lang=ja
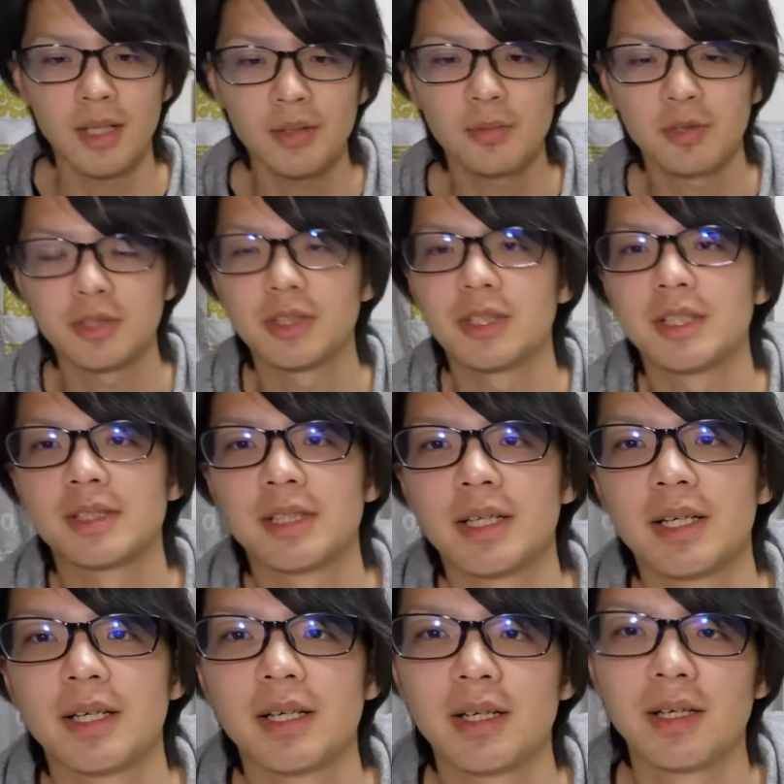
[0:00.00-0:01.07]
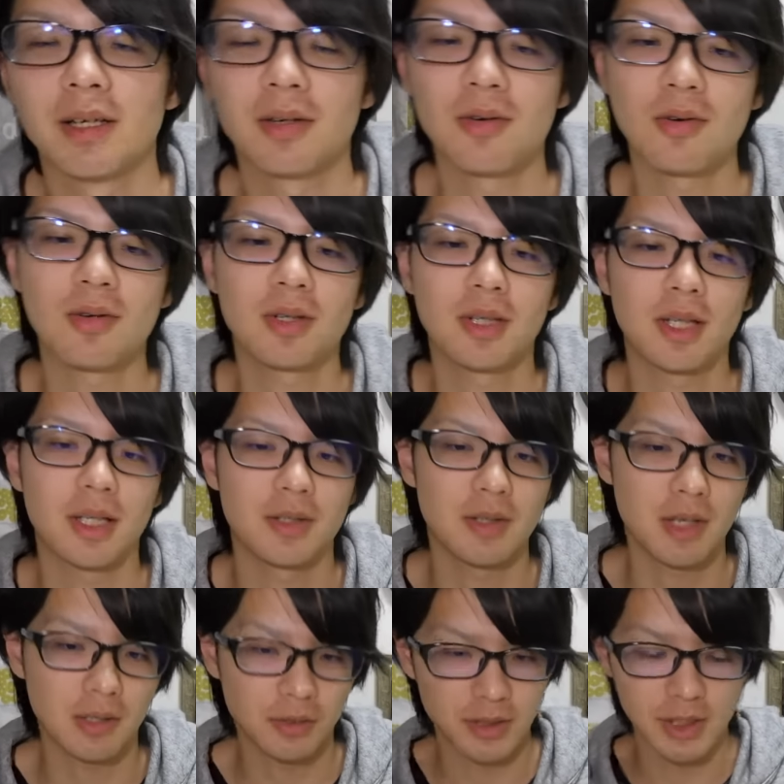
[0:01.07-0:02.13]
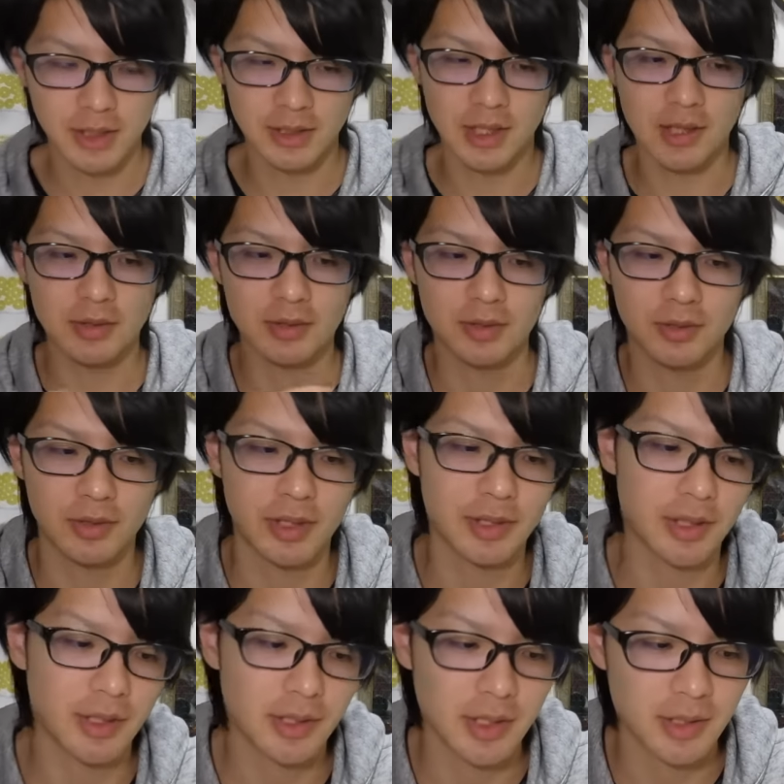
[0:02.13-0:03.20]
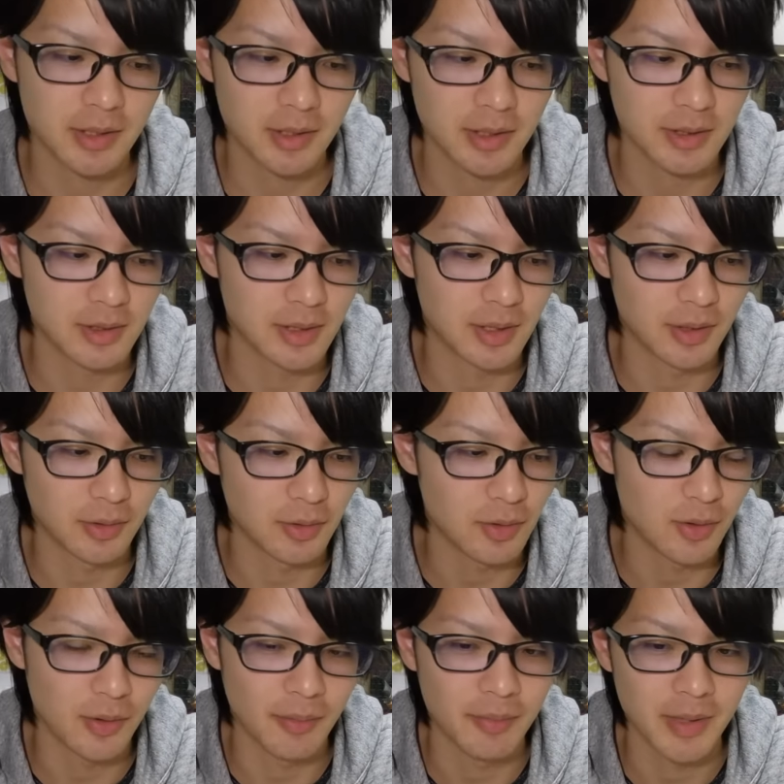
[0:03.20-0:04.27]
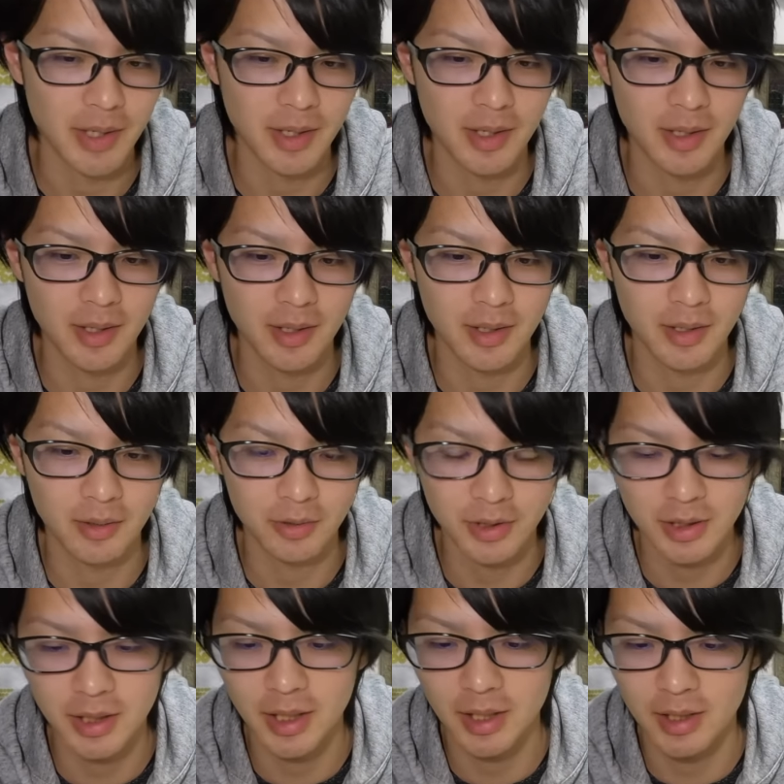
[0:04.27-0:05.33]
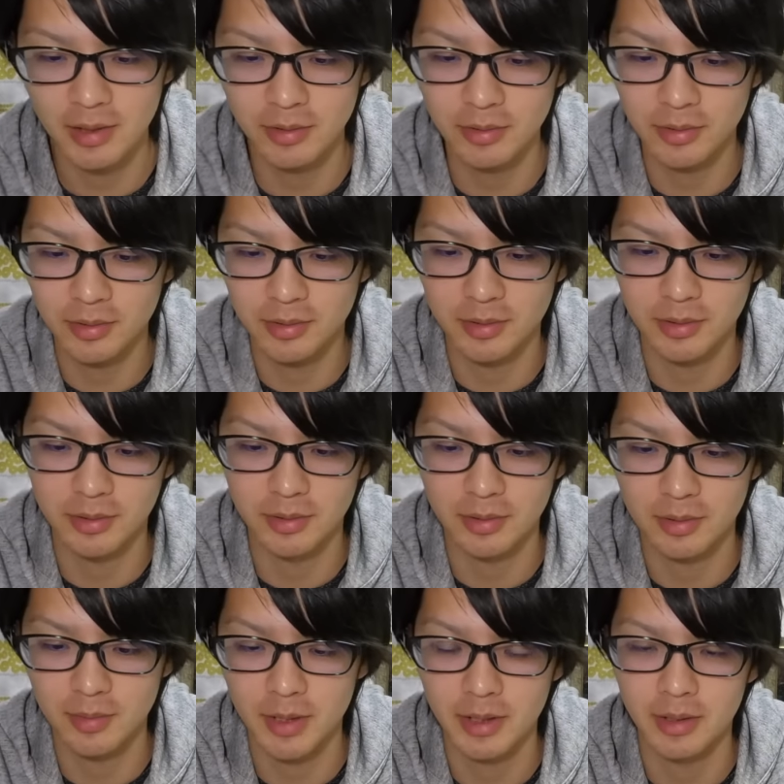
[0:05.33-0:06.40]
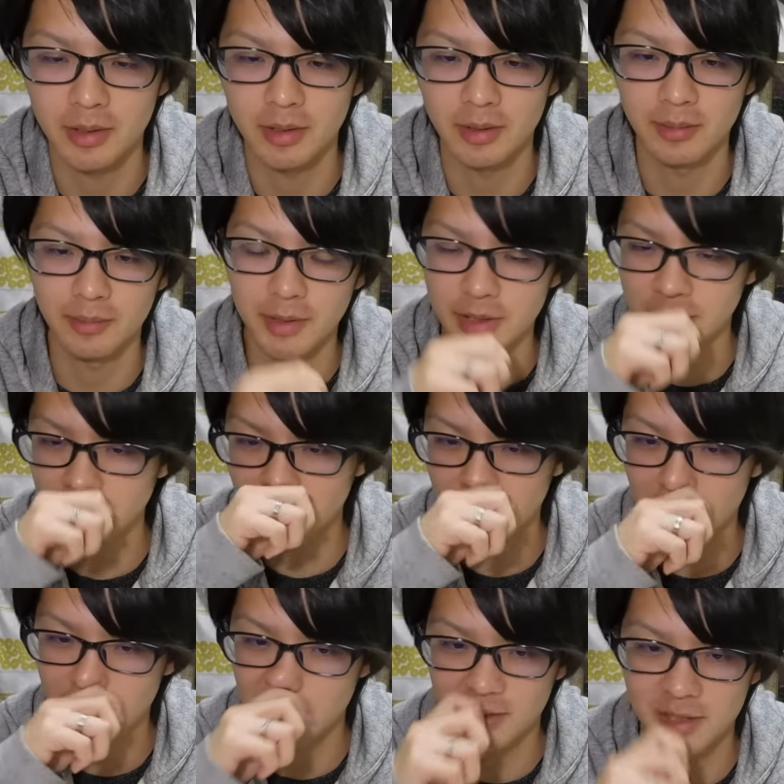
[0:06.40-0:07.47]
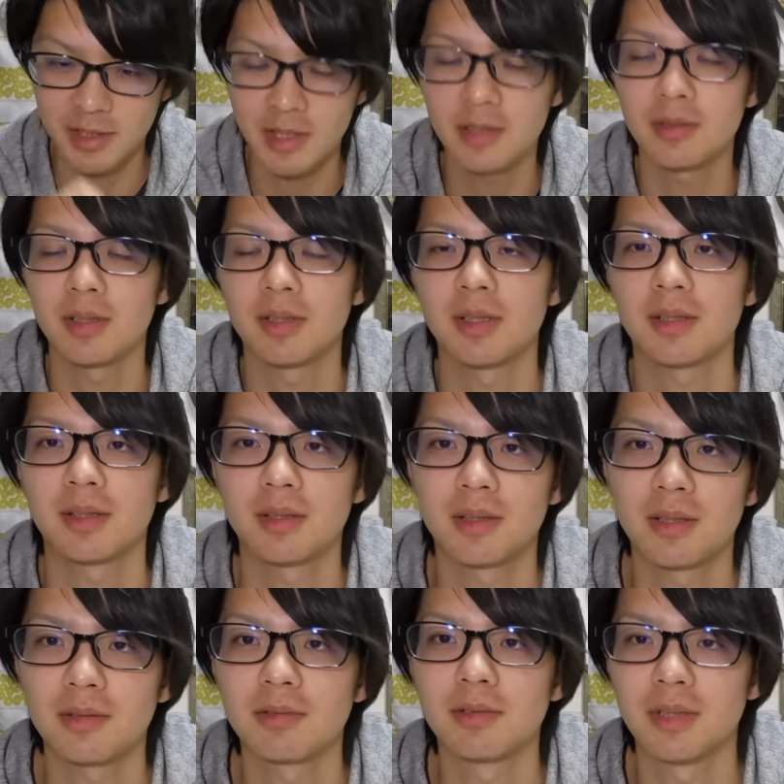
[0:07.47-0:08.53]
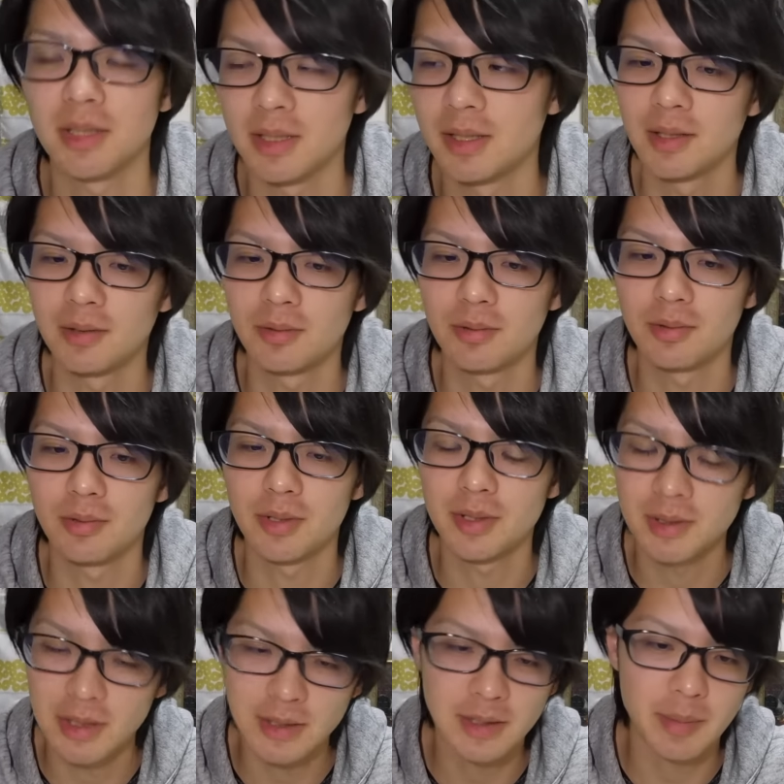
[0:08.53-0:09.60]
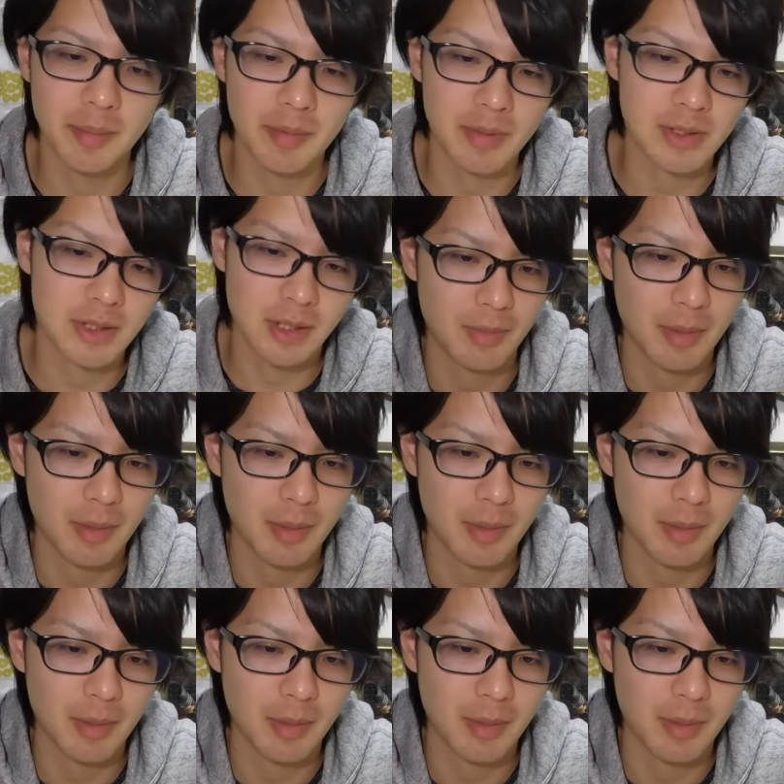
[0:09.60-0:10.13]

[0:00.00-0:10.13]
い、どうも、こちらです。えー、今回はこちらサウストをやっていきたいんですけど、えー、こちらね、ハンコック、この前、めちゃくちゃ新カード当たったので、えっと、育成してみました。